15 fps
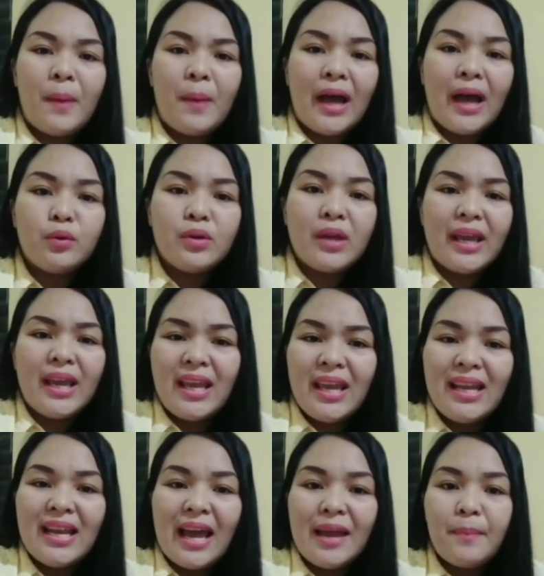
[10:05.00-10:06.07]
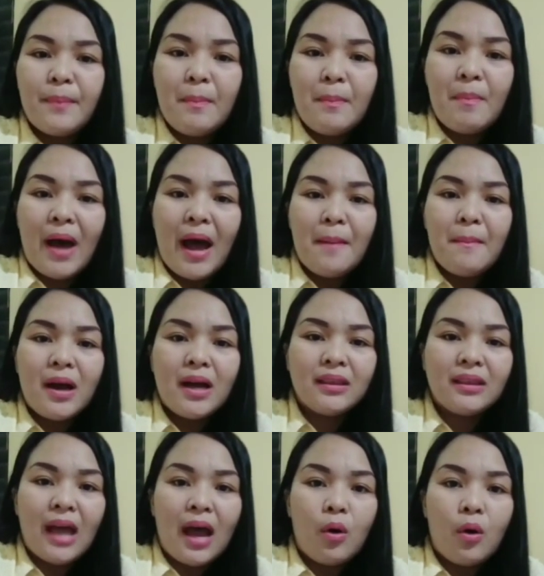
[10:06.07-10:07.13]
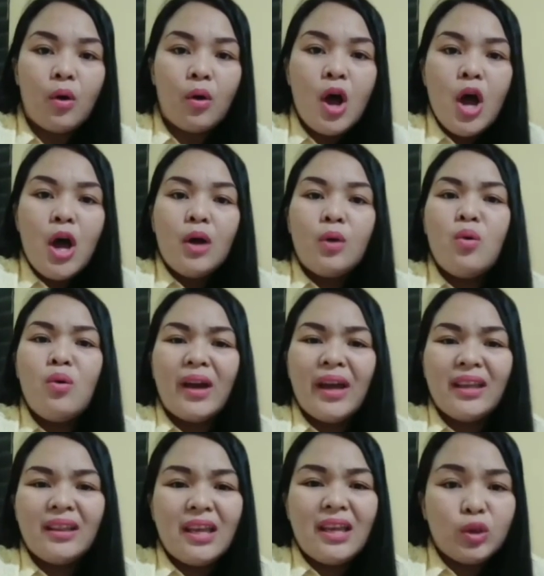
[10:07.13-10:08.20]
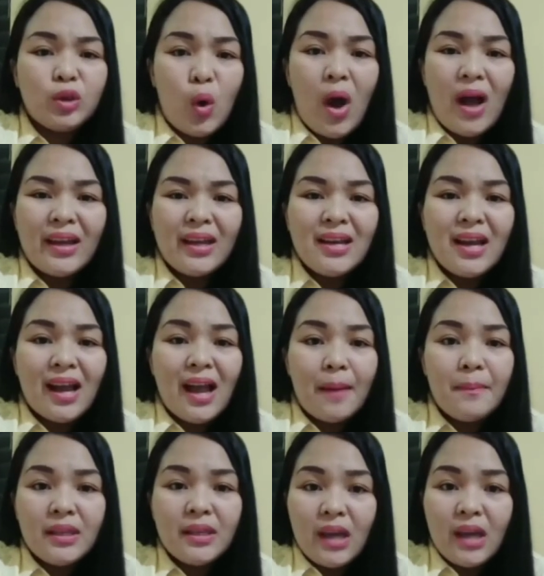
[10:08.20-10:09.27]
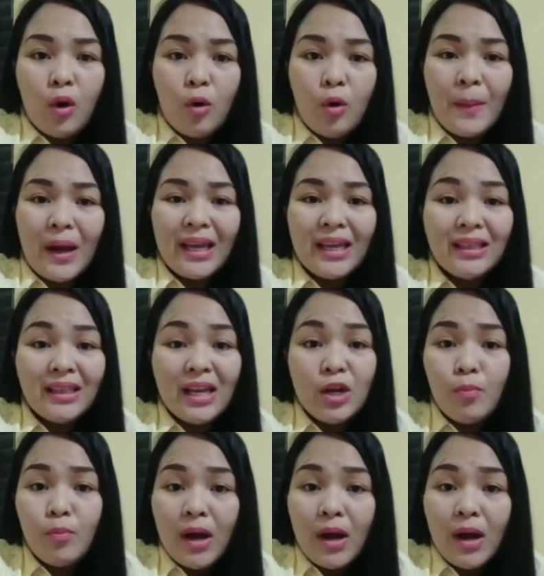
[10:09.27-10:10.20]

kung paano niya hihilain pababa ang mga tao, kung kaya't ito ang ginagamit niya upang hindi